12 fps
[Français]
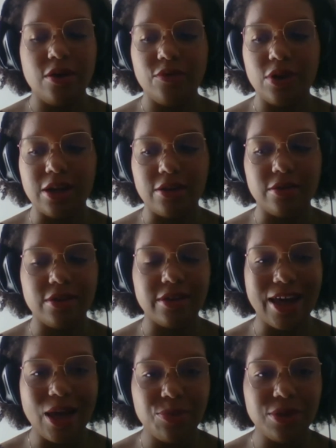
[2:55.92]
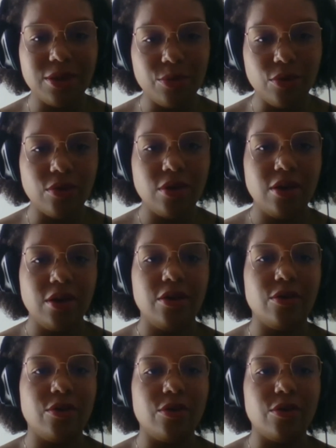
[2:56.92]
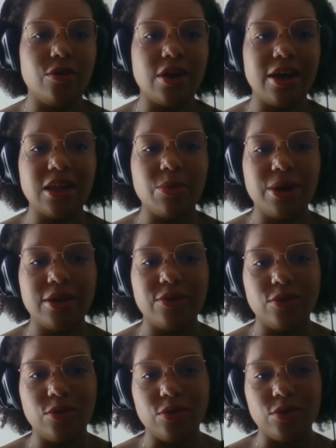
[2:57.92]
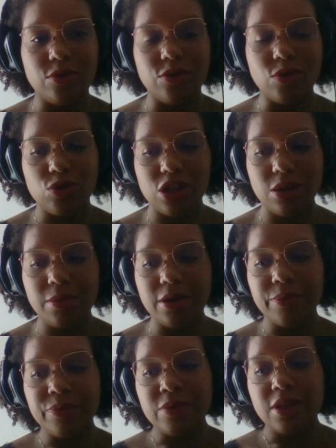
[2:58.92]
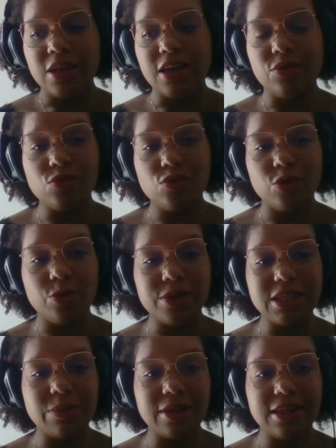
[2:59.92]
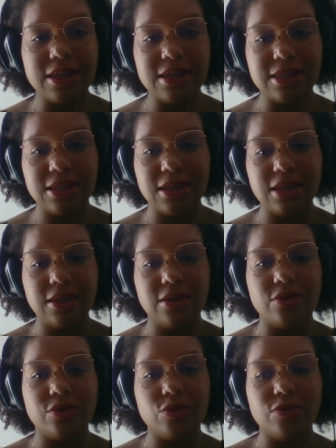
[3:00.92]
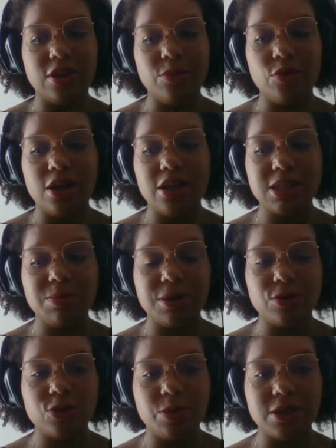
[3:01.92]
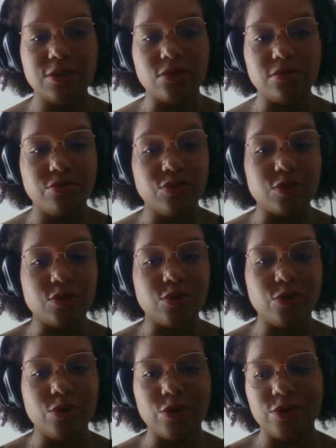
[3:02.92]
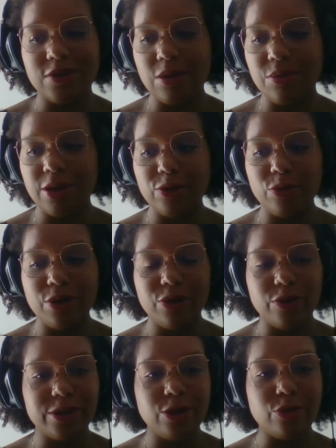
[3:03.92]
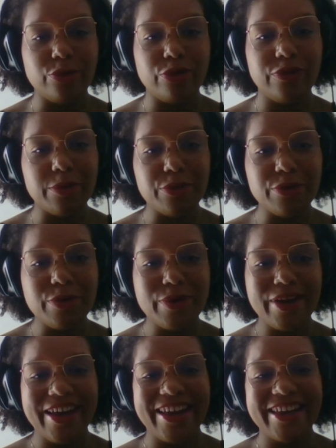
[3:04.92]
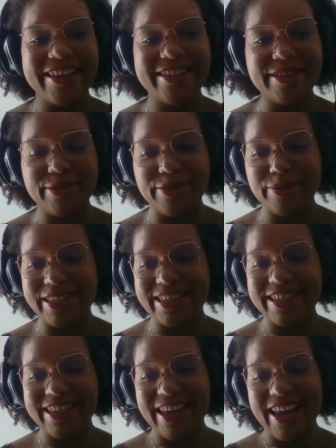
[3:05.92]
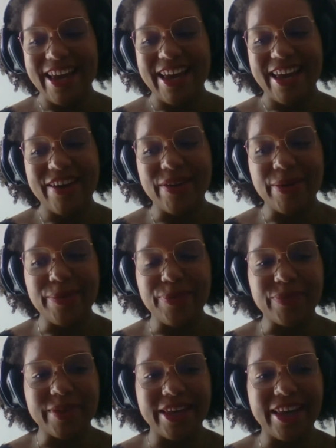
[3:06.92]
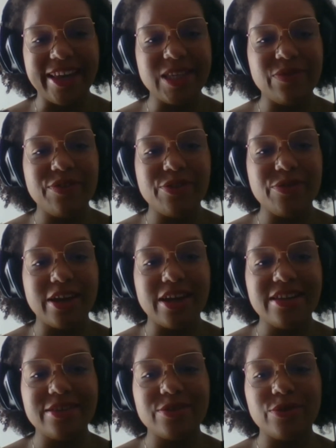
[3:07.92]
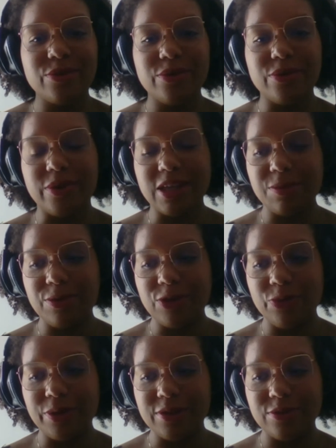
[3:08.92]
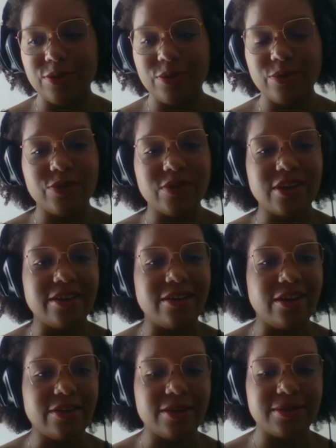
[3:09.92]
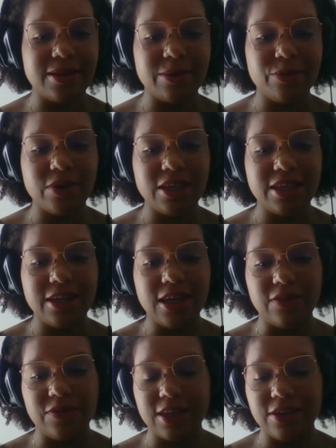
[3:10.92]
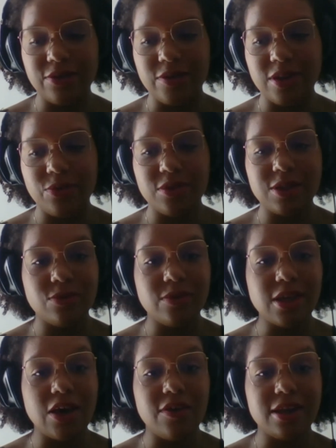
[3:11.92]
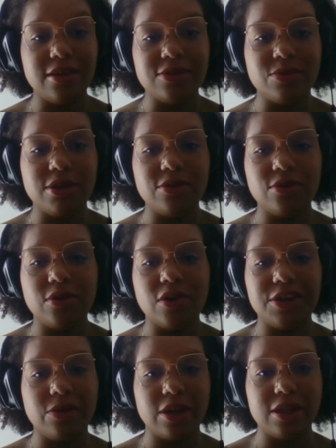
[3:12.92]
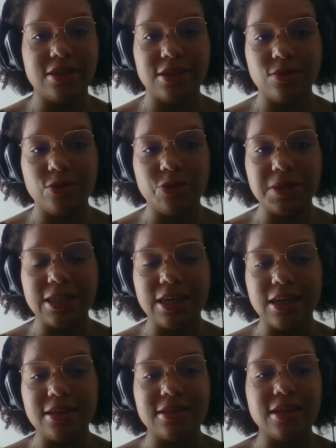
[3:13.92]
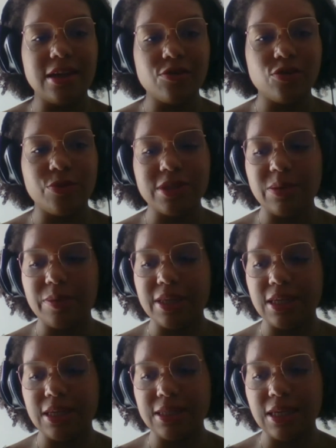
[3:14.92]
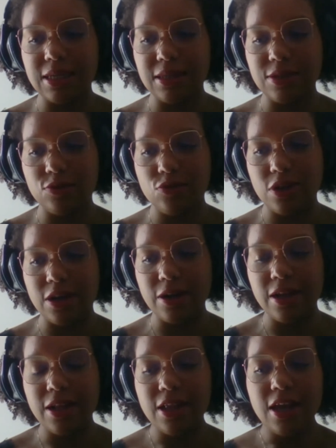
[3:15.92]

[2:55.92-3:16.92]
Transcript: voilà, rapidement un impact tangible Et donc, je commence à m'intéresser notamment à l'expérience patient, puisque s'il domaine dans lequel on peut faire mieux, c'est celui-ci. Euh, et assez vite, je réalise que euh, l'expérience patient, c'est intrinsèquement lié avec euh, les conditions de travail des soignants, avec l'organisation de l'hôpital, et c'est là que je commence à m'intéresser à ces sujets-là.